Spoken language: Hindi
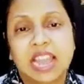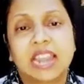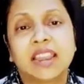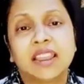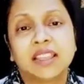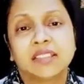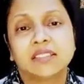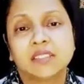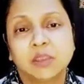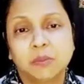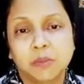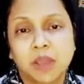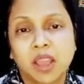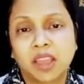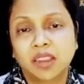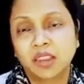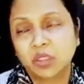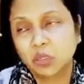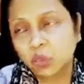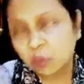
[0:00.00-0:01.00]
अरे इसी
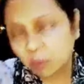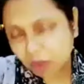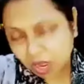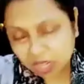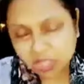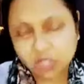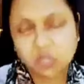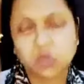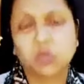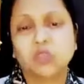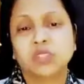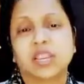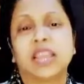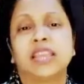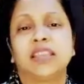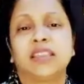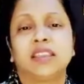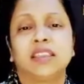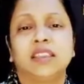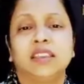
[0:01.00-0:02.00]
बहाने तो बारिश हो
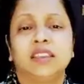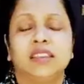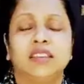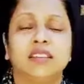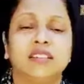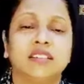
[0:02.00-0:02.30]
जाएगी